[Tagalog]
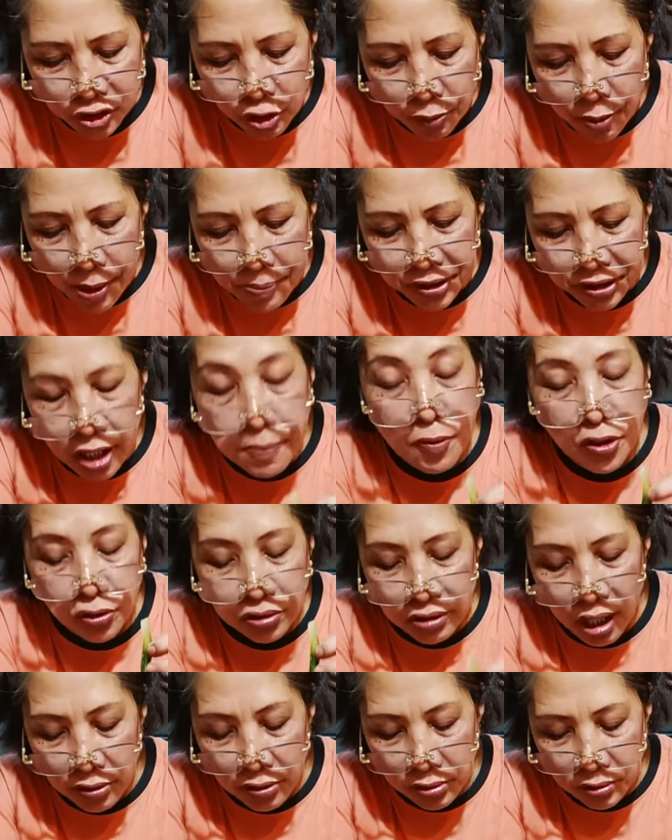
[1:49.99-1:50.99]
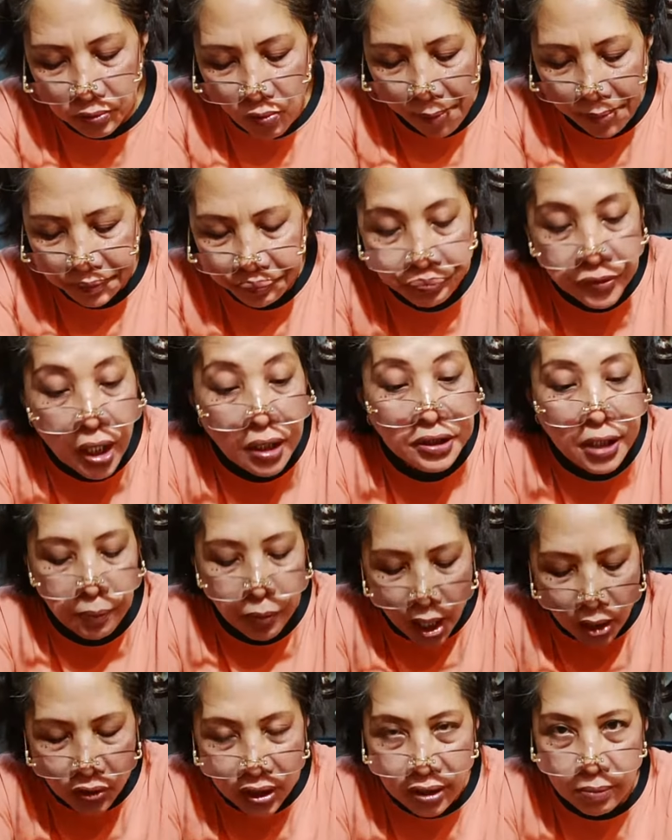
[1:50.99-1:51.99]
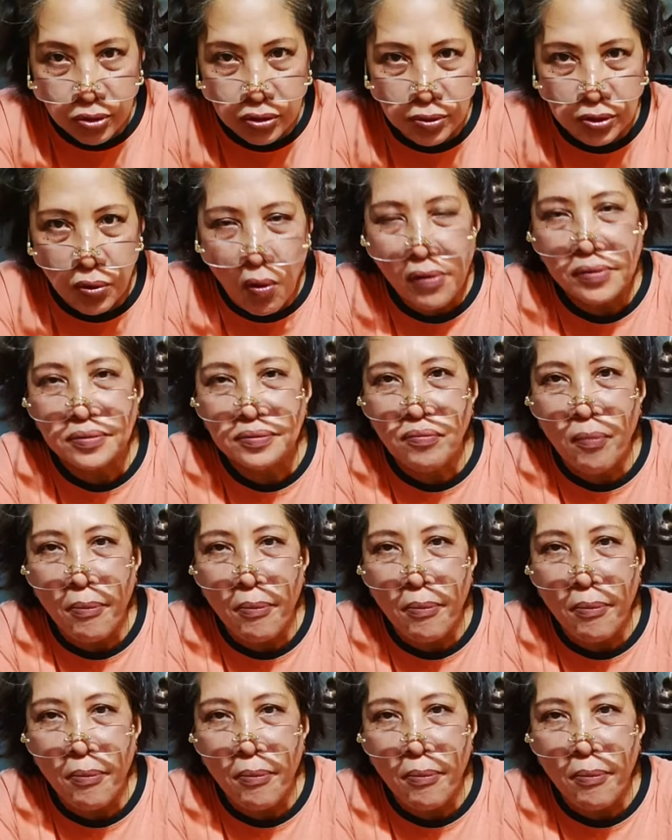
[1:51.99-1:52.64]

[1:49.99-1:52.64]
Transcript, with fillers: Ito po may tayo ito sa ano. Hindi ako halayan ng buto-buto.